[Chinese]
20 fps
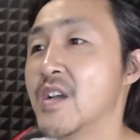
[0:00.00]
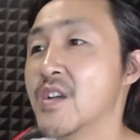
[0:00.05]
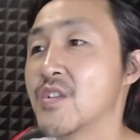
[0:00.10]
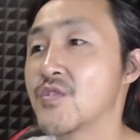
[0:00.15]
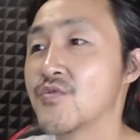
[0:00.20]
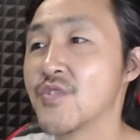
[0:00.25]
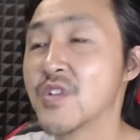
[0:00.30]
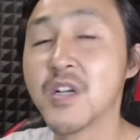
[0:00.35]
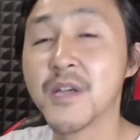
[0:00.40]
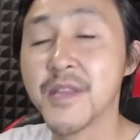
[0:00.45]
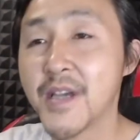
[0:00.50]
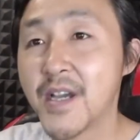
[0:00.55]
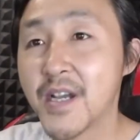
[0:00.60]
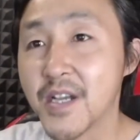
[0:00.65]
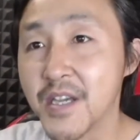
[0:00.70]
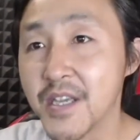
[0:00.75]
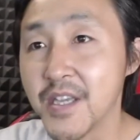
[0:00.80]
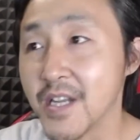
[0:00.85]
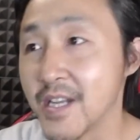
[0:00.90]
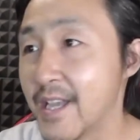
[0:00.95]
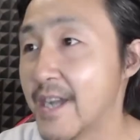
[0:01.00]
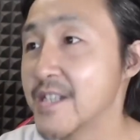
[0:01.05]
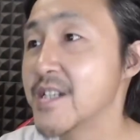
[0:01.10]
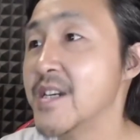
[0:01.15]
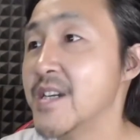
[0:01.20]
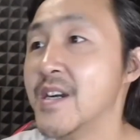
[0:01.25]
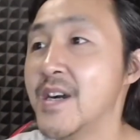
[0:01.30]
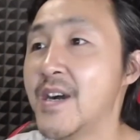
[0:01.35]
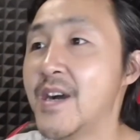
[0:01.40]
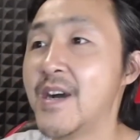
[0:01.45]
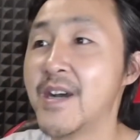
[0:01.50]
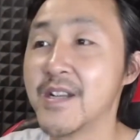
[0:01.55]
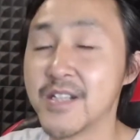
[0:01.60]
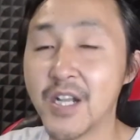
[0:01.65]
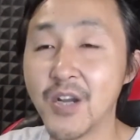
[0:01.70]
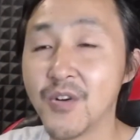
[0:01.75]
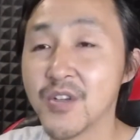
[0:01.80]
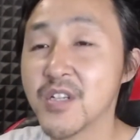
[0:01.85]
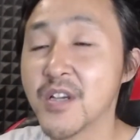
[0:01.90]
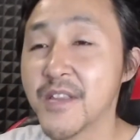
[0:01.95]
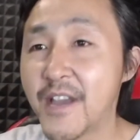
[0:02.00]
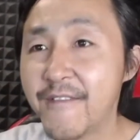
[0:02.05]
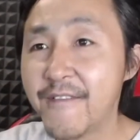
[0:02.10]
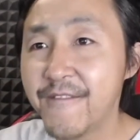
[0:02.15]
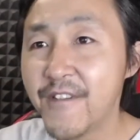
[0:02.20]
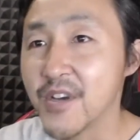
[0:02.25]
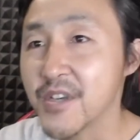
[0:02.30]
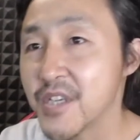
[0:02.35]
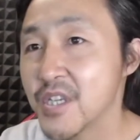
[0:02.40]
说让他可以连任啊，然后让他放